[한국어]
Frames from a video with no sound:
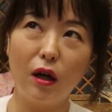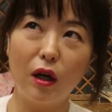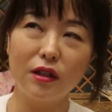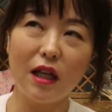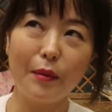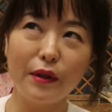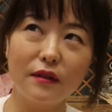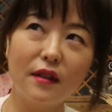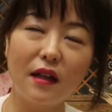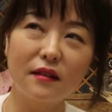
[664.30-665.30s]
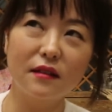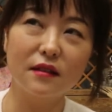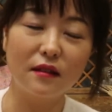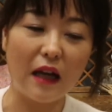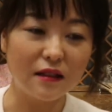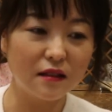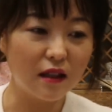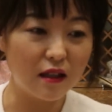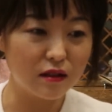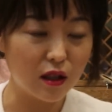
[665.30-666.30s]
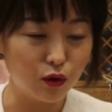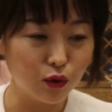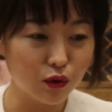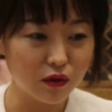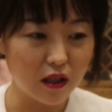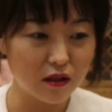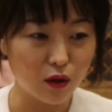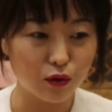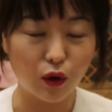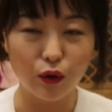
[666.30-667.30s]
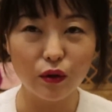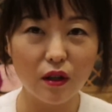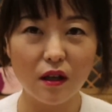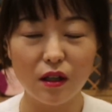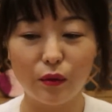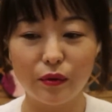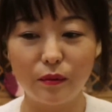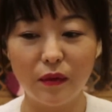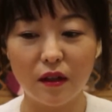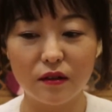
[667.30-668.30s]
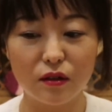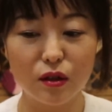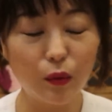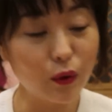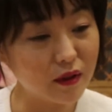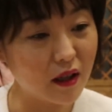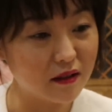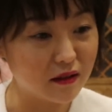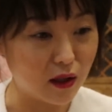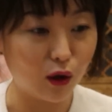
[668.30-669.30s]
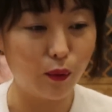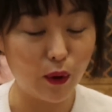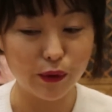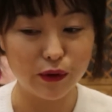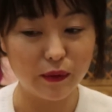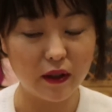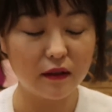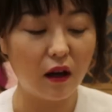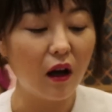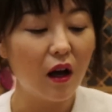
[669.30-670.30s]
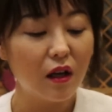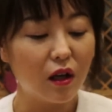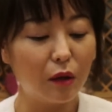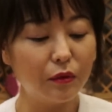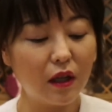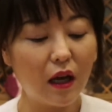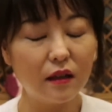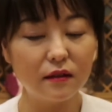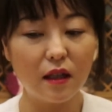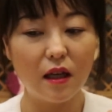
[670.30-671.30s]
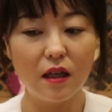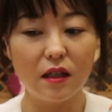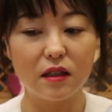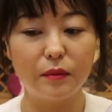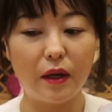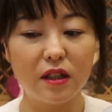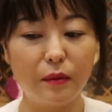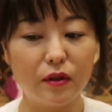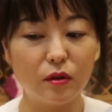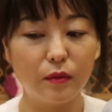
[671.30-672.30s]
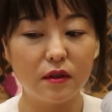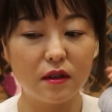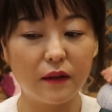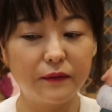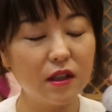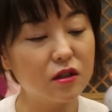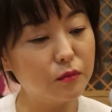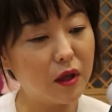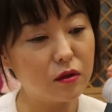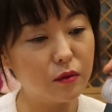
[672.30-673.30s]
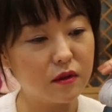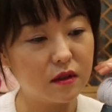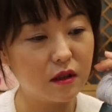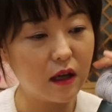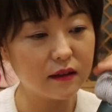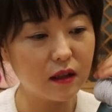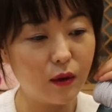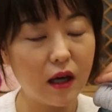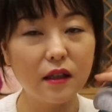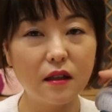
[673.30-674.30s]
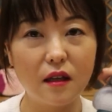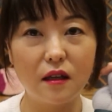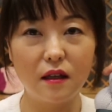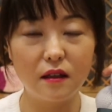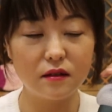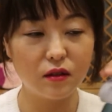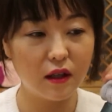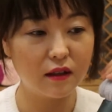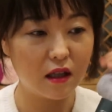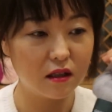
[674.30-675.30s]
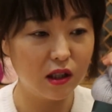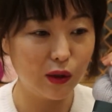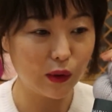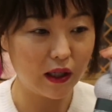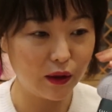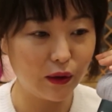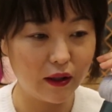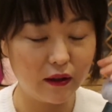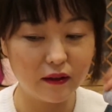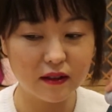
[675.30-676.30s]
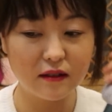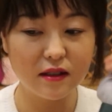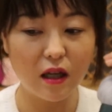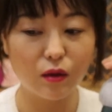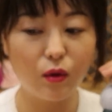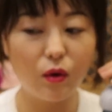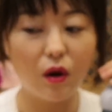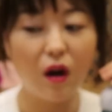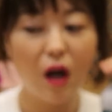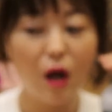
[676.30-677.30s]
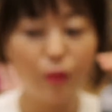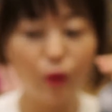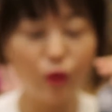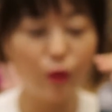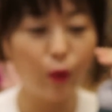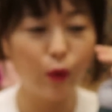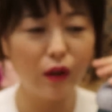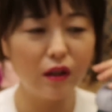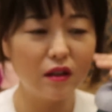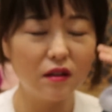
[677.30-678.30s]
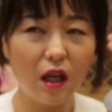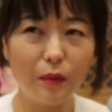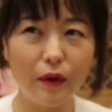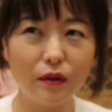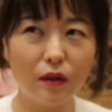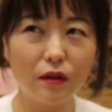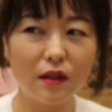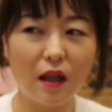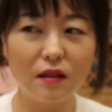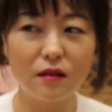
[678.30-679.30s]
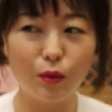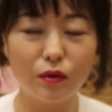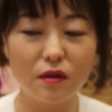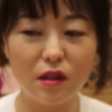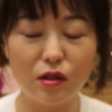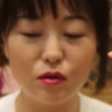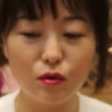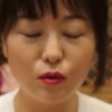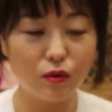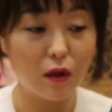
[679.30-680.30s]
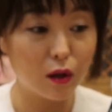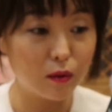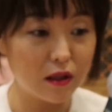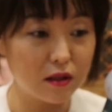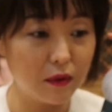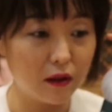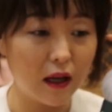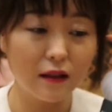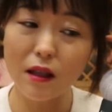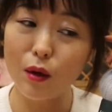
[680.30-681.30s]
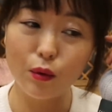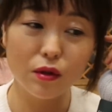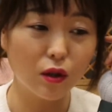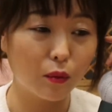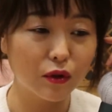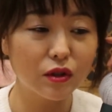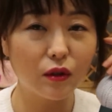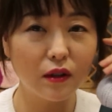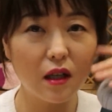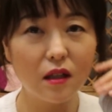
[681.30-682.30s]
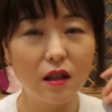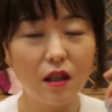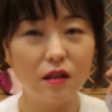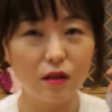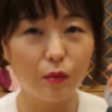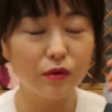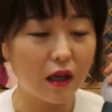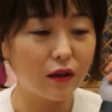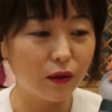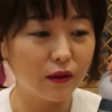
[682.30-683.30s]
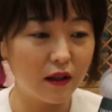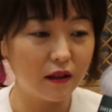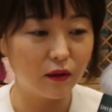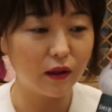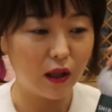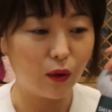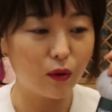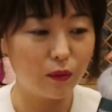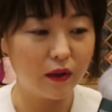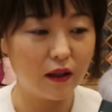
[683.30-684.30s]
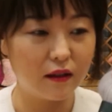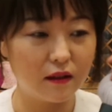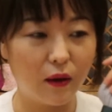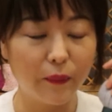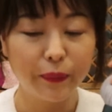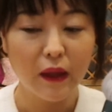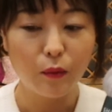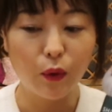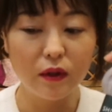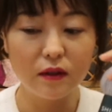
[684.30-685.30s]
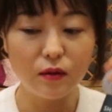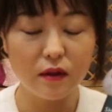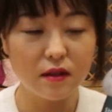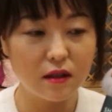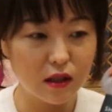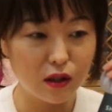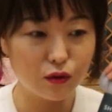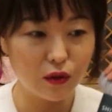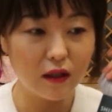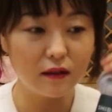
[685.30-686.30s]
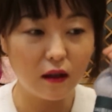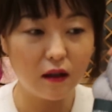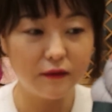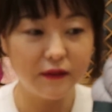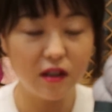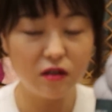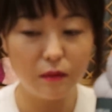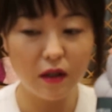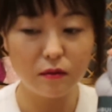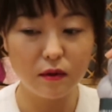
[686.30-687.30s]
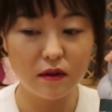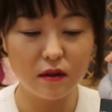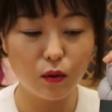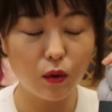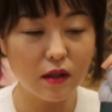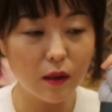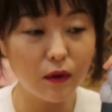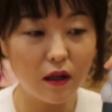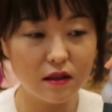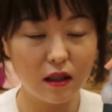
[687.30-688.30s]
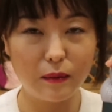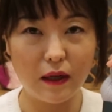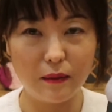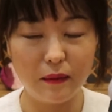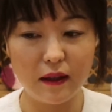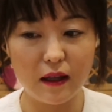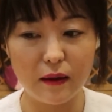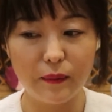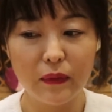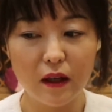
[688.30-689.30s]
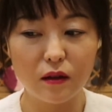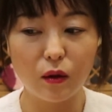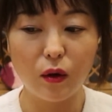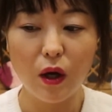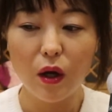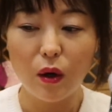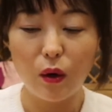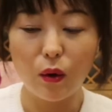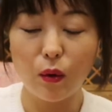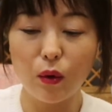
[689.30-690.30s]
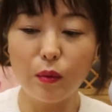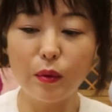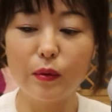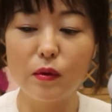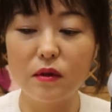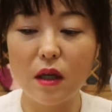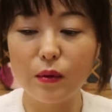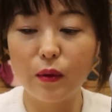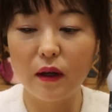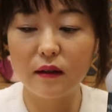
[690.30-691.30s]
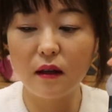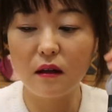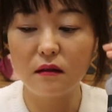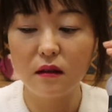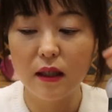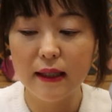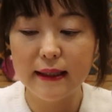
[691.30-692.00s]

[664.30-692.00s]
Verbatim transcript: 어, 샵에서 사는 그 라지 사이즈나 66 사이즈하고 전혀 상관이 없습니다. 그래서 스몰 사이즈를 작업하고 있습니다. 그래서 여러분들이 항상 그 바디 메셔먼트랑 피니쉬 메셔먼트를 항상 확인하셔야 되는 이유가 이거예요. 그렇지 않고 보통 본인이 샵에서 사는 옷을 기준으로 작업하시면 항상 옷이 너무 크거나 너무 작거나 이렇게 나올 겁니다. 그래서 본인 스와치를 기준해서 피니쉬 매시먼트를 꼭 참고하시기 바랍니다. 그래서 어, 그런 부분을 참고해서